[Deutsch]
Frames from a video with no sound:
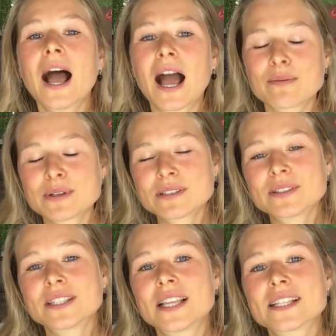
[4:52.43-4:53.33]
Aber
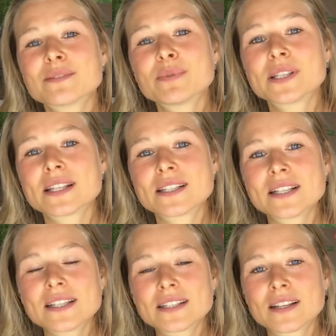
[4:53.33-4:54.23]
ich esse
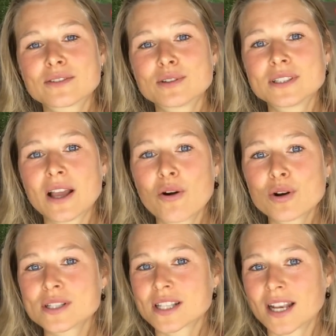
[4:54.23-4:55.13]
Petersilie natürlich auch
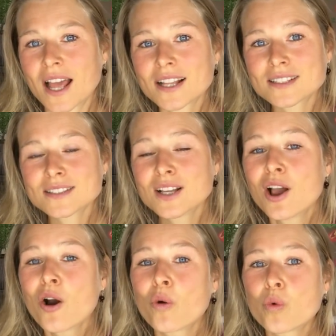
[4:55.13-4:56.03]
in Salaten
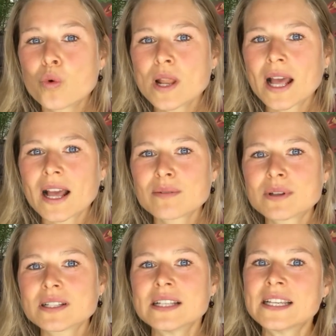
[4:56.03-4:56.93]
oder
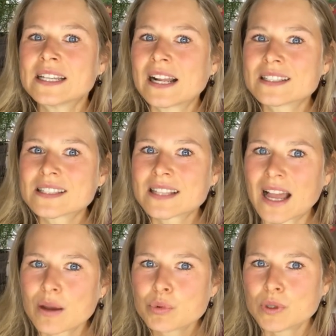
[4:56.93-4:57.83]
aber als
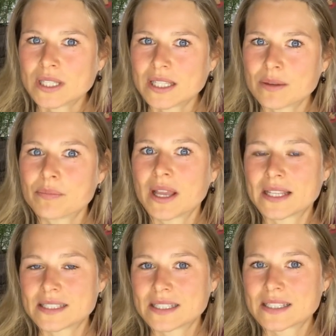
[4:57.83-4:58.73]
Taboulet
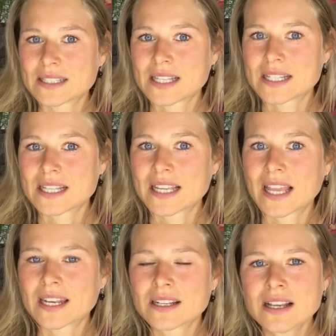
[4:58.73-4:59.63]
esse ich das sehr, sehr
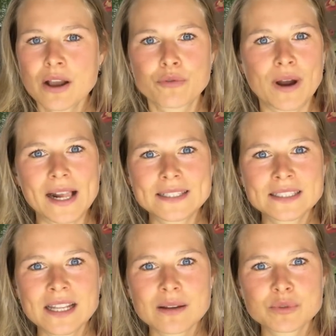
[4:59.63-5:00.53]
gerne. Vor allen Dingen
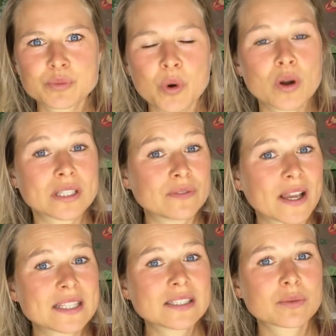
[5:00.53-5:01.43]
nach dem Sport. Ich
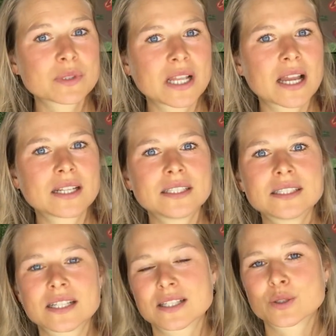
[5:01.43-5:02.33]
weiß nicht, ob es daran liegt,
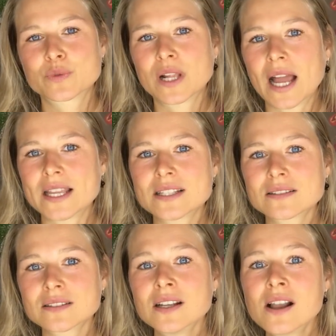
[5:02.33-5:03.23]
dass es so viel
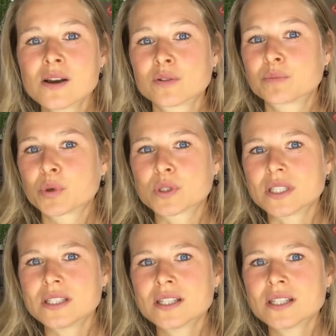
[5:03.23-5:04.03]
Eisen und Protein